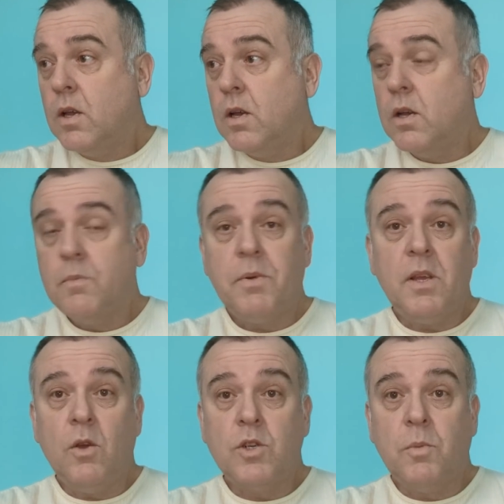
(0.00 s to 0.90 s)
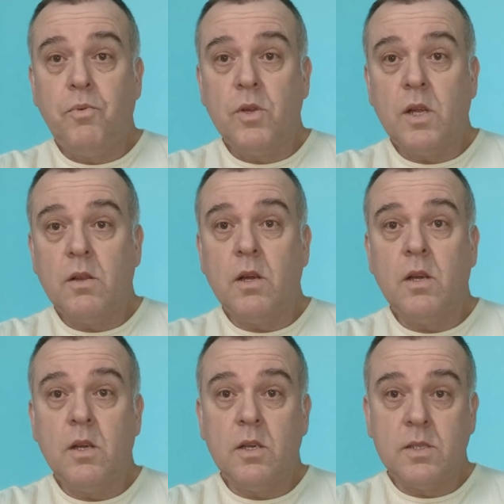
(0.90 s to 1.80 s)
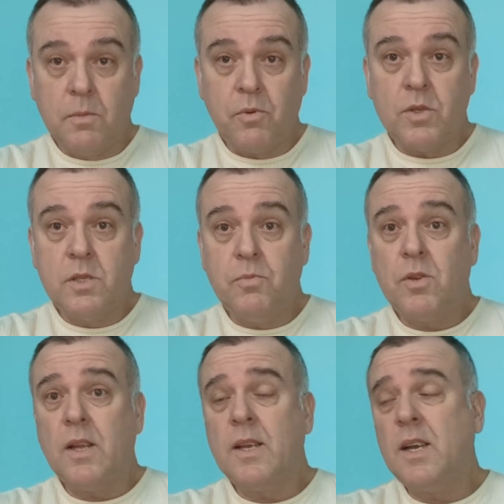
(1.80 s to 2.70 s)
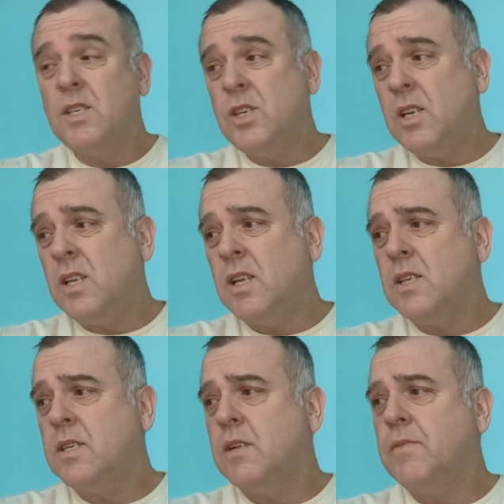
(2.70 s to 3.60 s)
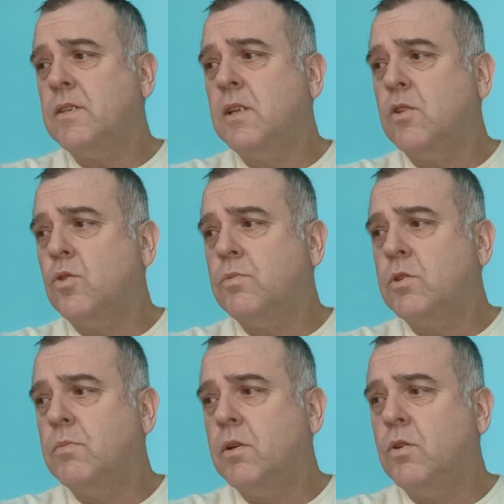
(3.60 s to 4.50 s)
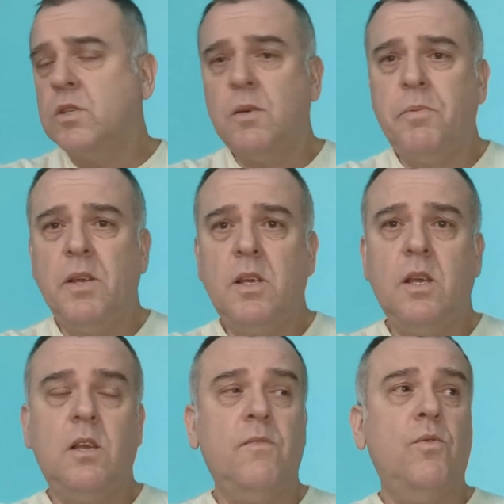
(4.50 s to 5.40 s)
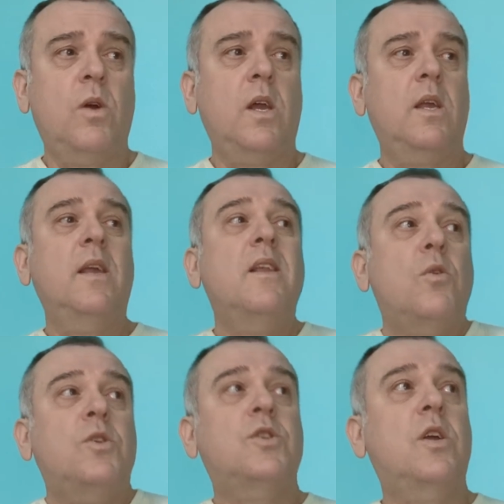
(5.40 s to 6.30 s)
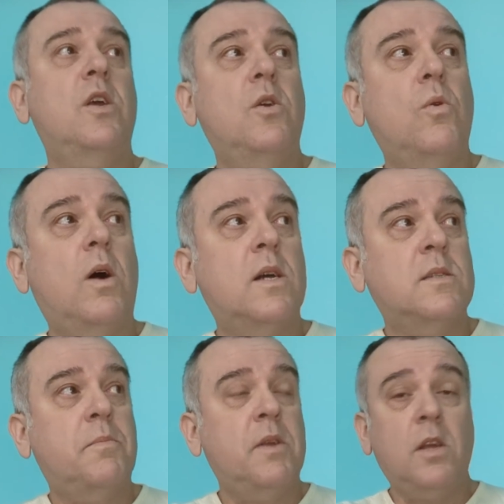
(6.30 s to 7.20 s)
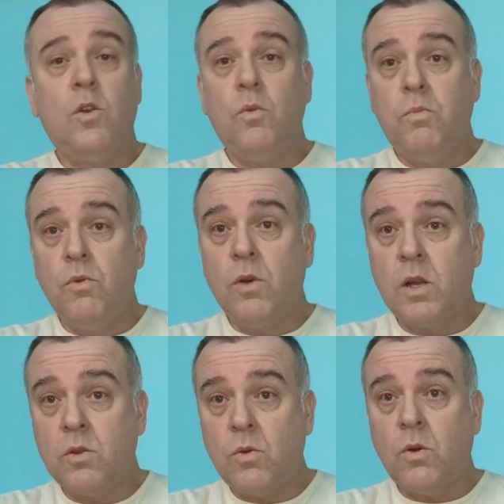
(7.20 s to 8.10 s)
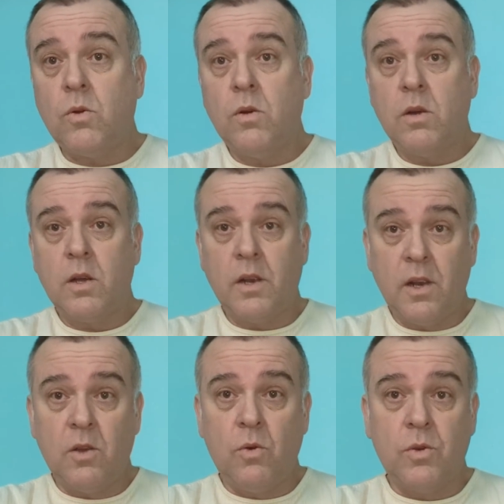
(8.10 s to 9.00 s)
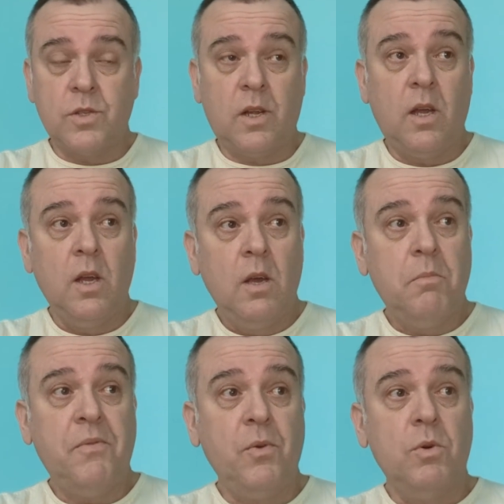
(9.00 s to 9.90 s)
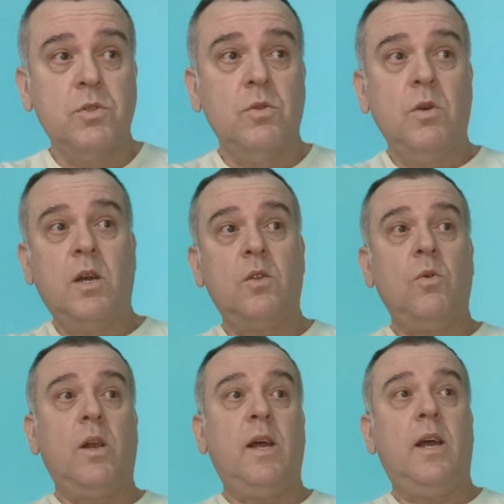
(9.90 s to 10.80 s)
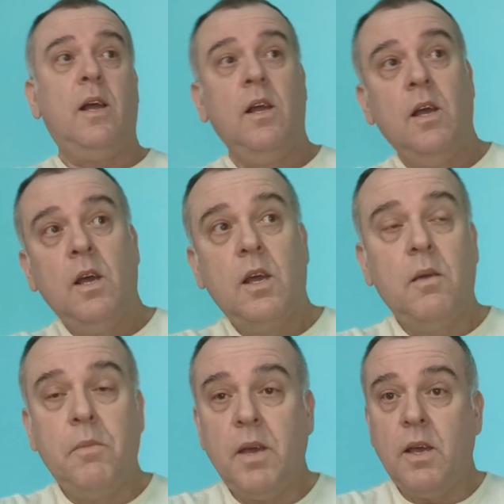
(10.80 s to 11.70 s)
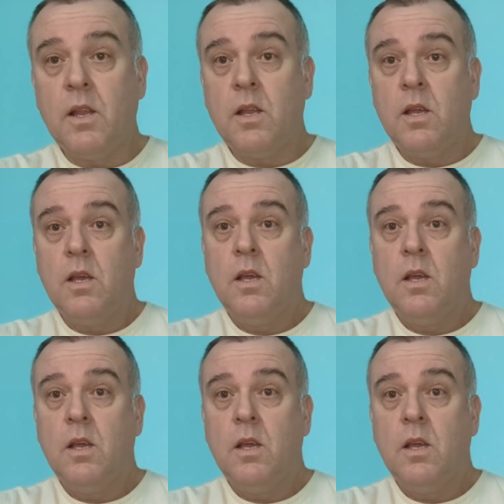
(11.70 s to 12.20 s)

Э, по ней уже подан э, запрос депутата Гончаренко, соответственно, о том, чтобы ее запретить в Украине. Не только что ее, а запретить любую контору религиозно-мафиозную, которая имеет